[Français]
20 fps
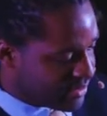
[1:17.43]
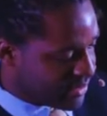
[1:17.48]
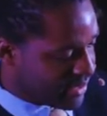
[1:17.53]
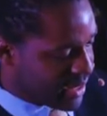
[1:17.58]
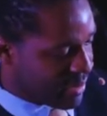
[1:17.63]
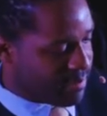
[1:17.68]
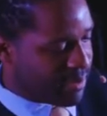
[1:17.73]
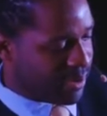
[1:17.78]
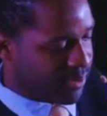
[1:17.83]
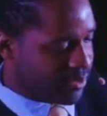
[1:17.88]

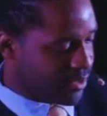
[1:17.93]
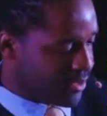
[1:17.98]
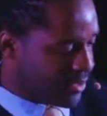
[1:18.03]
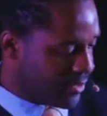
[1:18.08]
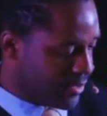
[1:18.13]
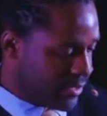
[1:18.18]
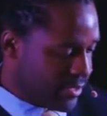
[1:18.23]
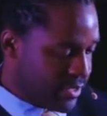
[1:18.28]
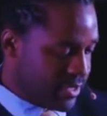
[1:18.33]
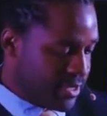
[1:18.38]
la parole,
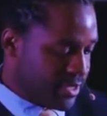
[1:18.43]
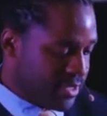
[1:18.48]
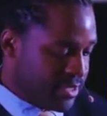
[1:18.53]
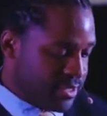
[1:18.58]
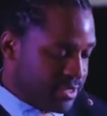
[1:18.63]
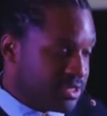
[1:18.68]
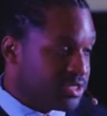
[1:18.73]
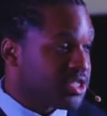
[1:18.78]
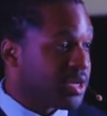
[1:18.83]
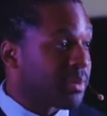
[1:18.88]

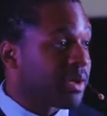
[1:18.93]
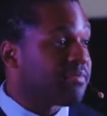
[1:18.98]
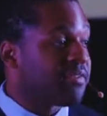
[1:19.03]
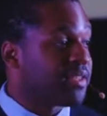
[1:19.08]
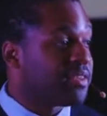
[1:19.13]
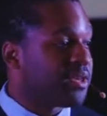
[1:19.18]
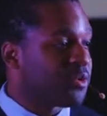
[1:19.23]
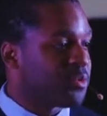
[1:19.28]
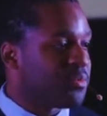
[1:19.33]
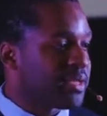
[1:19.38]
j'aimerais faire
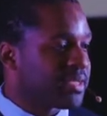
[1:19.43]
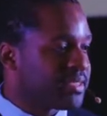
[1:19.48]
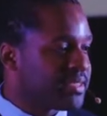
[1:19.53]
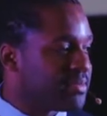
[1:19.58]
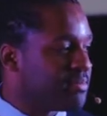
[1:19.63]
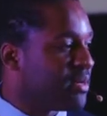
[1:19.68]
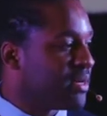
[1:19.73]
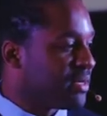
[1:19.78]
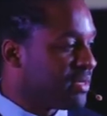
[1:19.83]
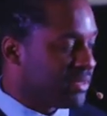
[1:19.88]
des
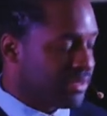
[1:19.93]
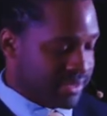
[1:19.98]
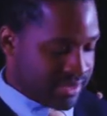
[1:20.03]
remerciements.